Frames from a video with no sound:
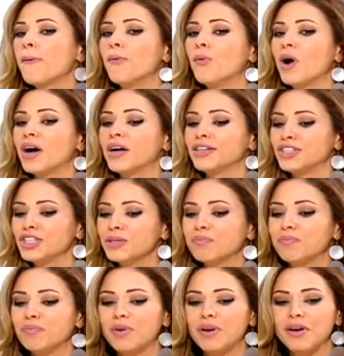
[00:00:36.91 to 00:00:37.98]
ونجيب
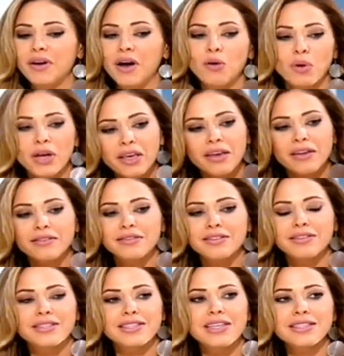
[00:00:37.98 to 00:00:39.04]
او هيك
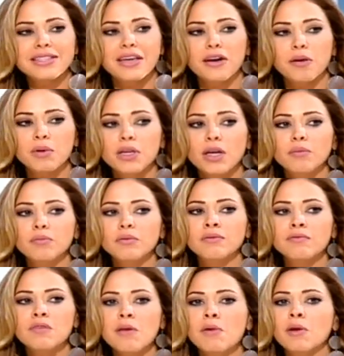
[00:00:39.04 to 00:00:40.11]
نستذكر رمضان
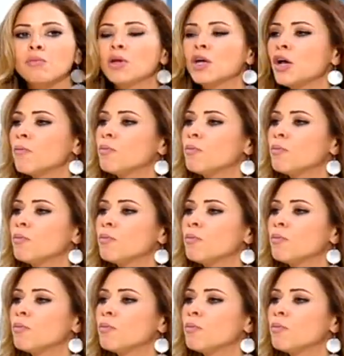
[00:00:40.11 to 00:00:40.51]
دائما